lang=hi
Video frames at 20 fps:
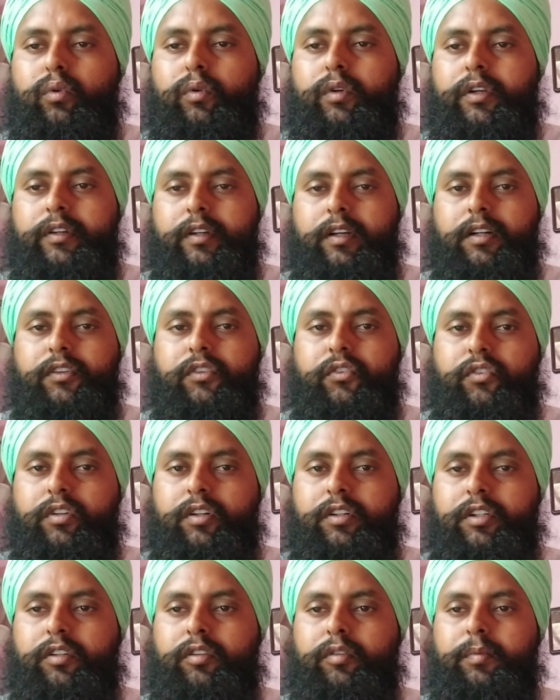लोगों को एयरटेल
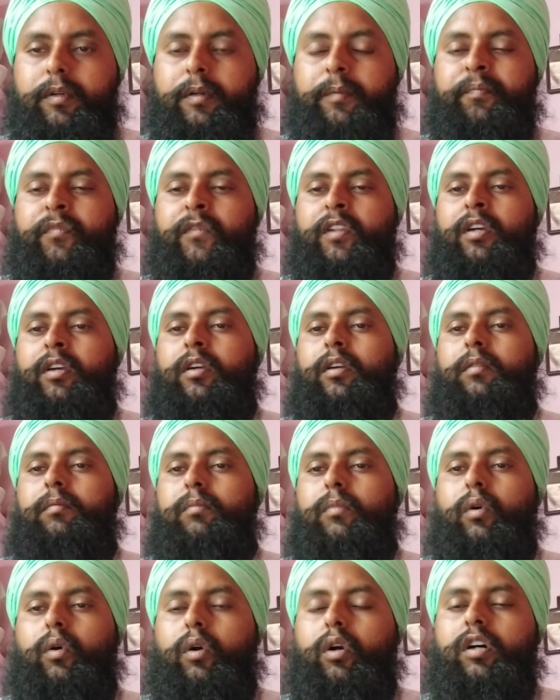डिजिटल टीवी पे
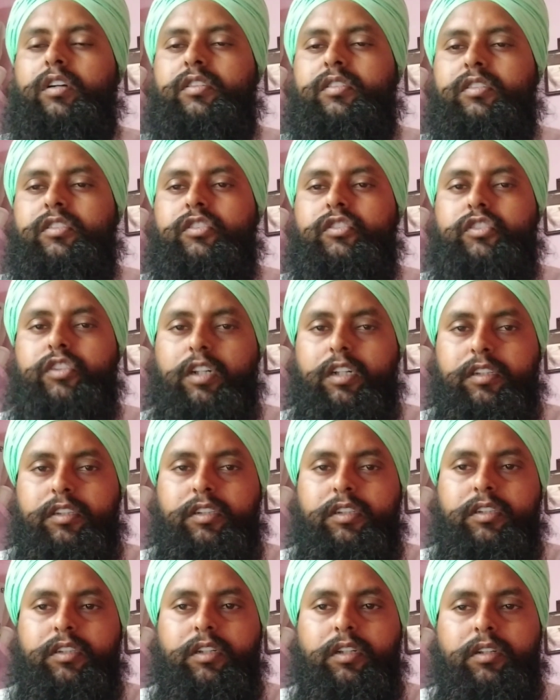बहुत
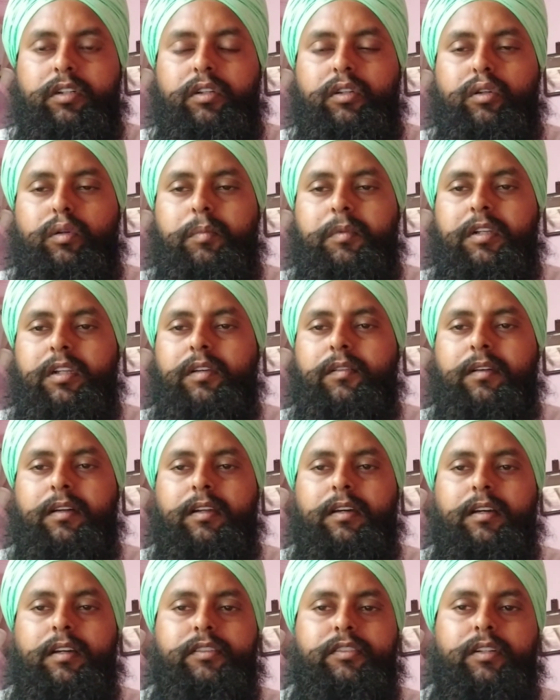जल्दी देखने को मिलने
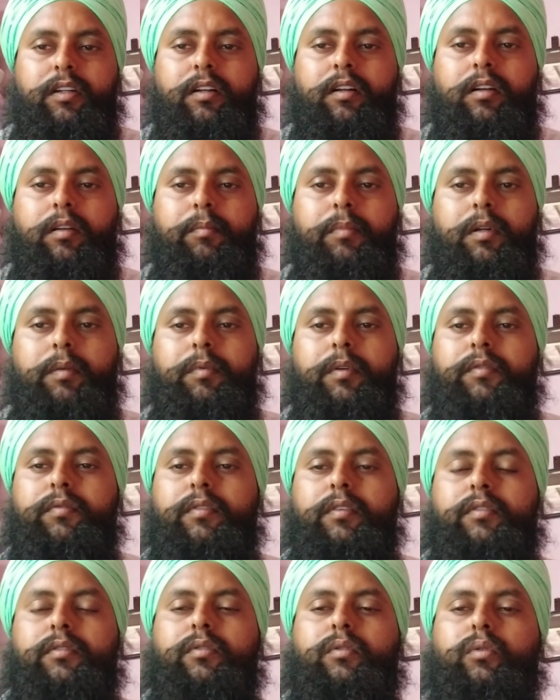वाला है चैनल नंबर भी
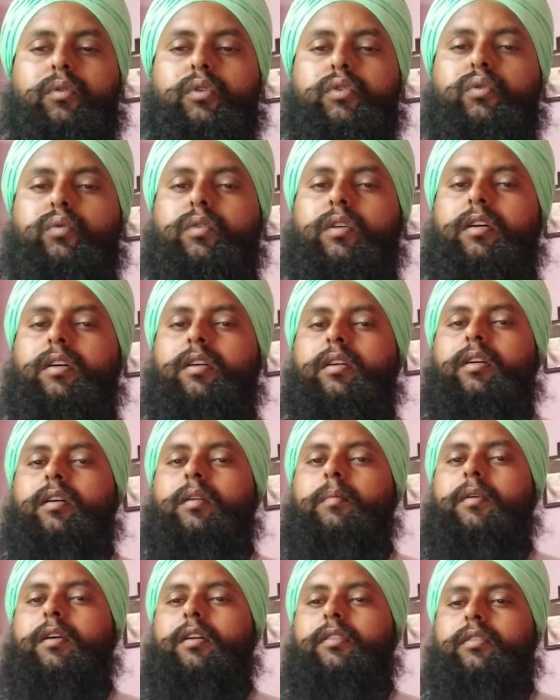फिक्स हो चुका है
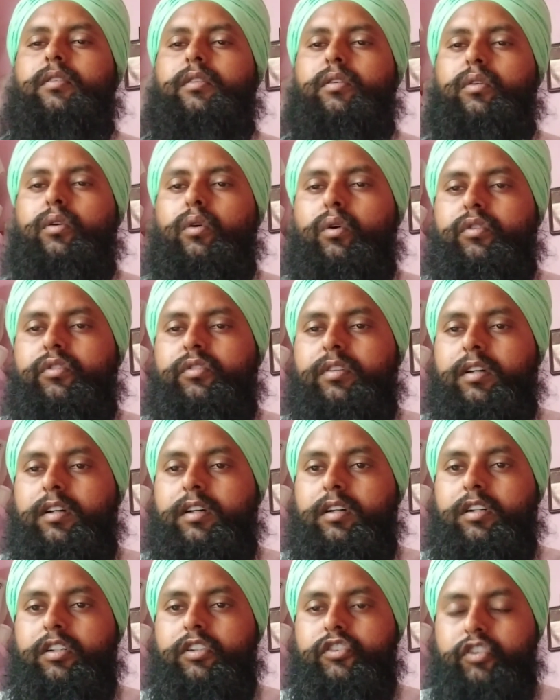अगर बात करें कौन सा
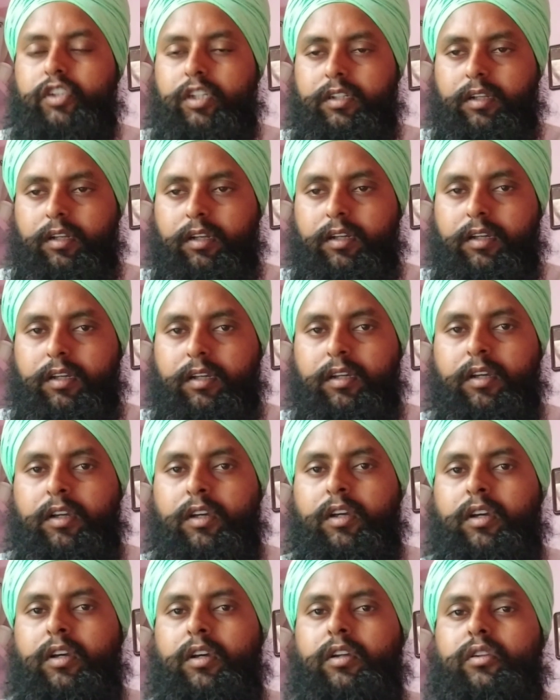चैनल है
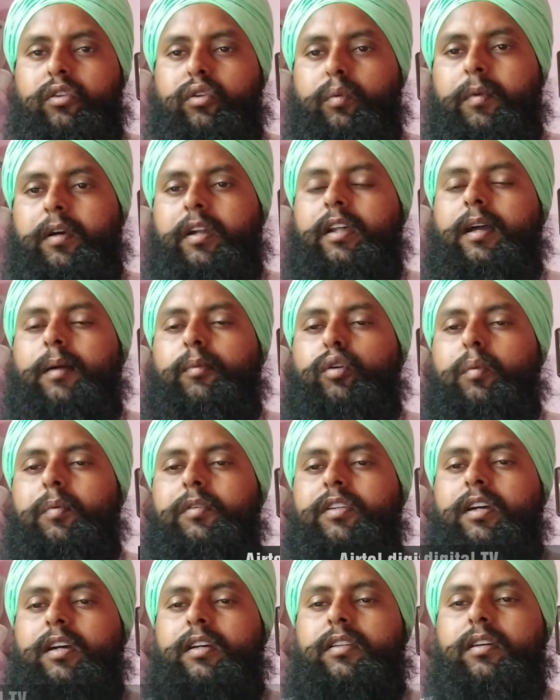तो मैंने आपको
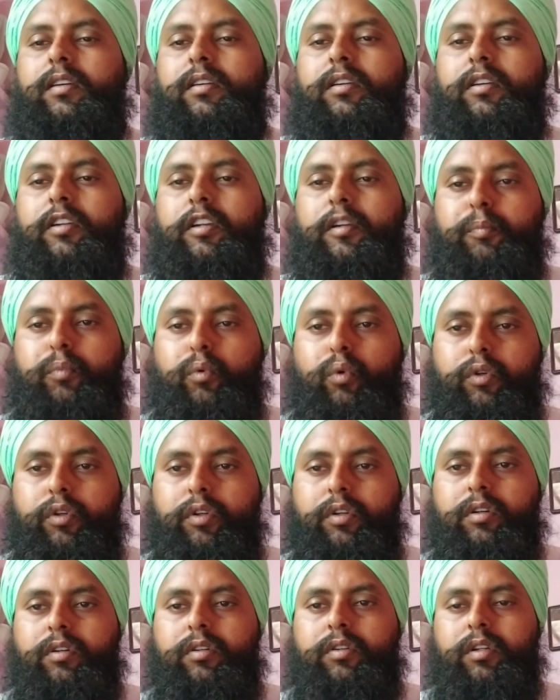बताया था कि
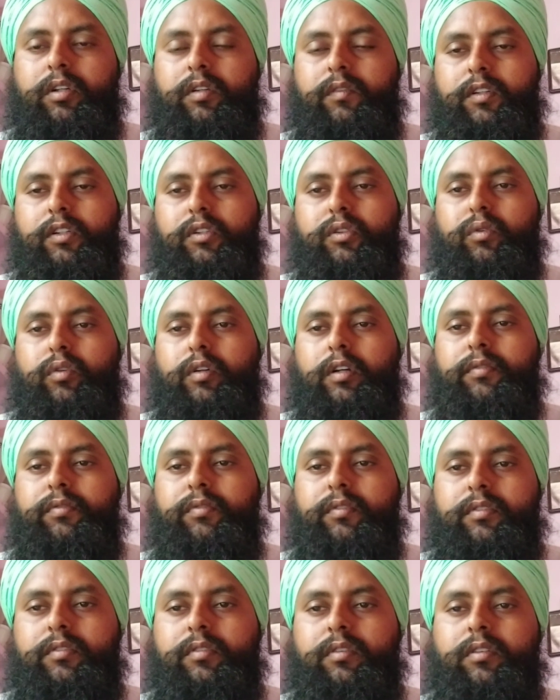रिपोर्टर वी जो है
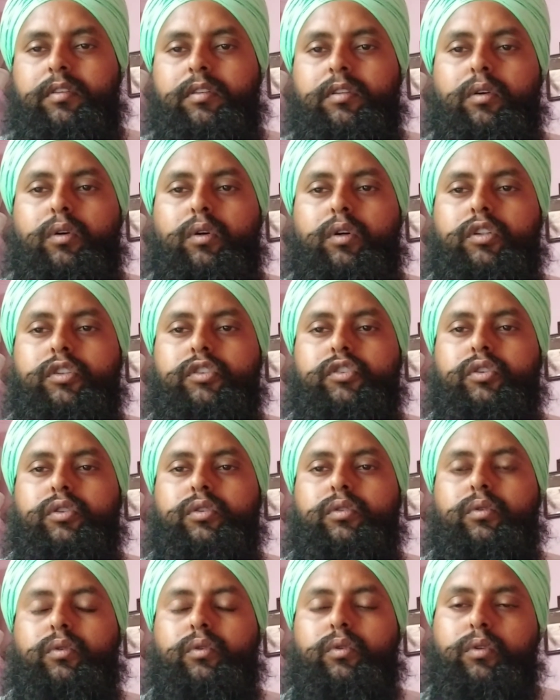फिर से रिलॉन्च
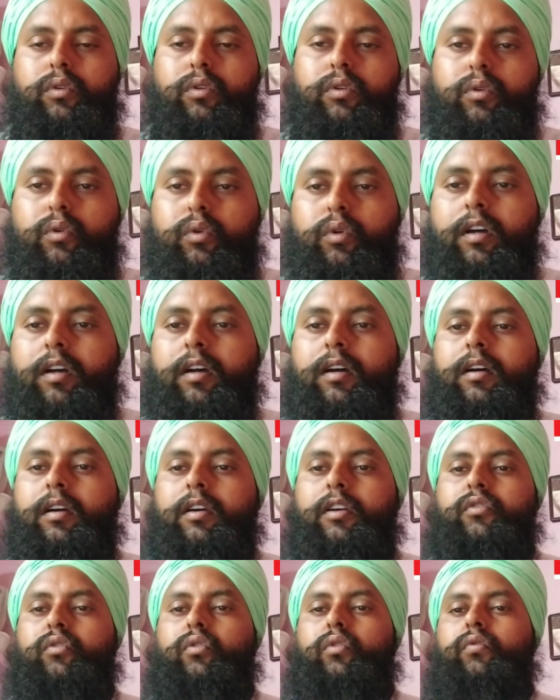हो रहा
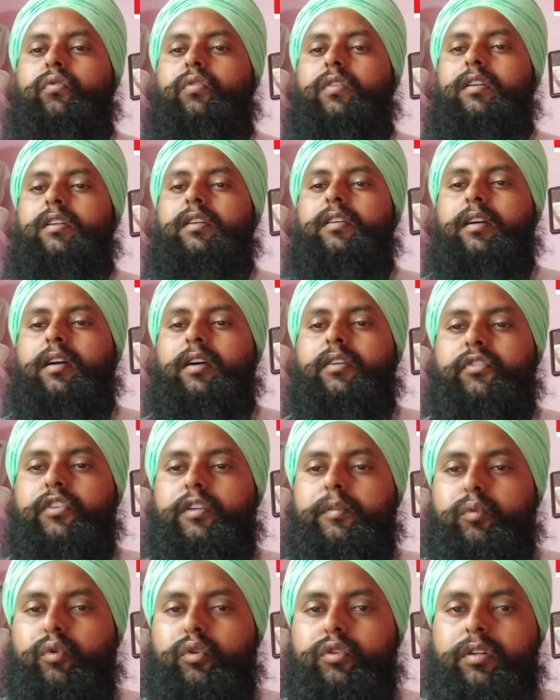है सो फाइनली गाइज
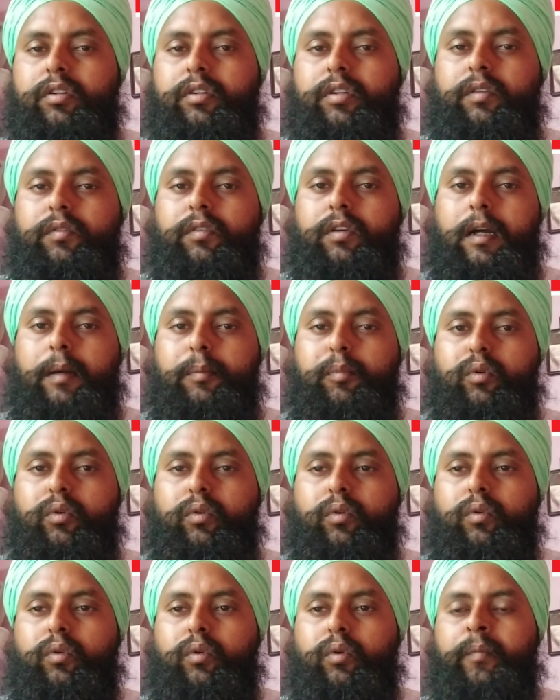रिपोर्टर वी आप
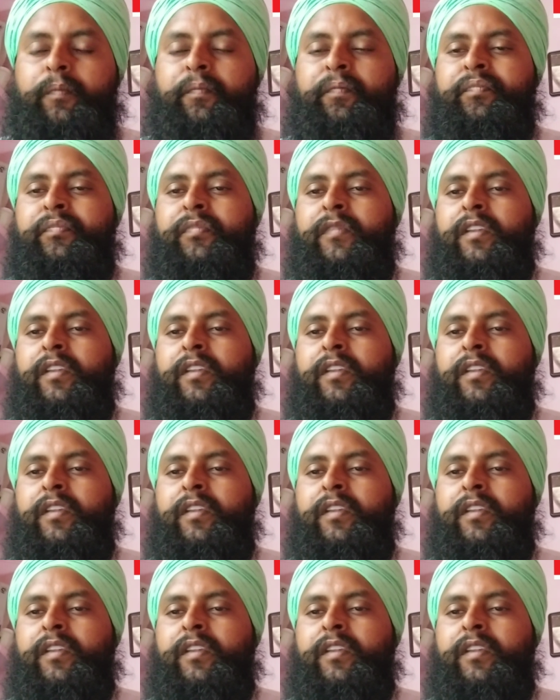लोगों को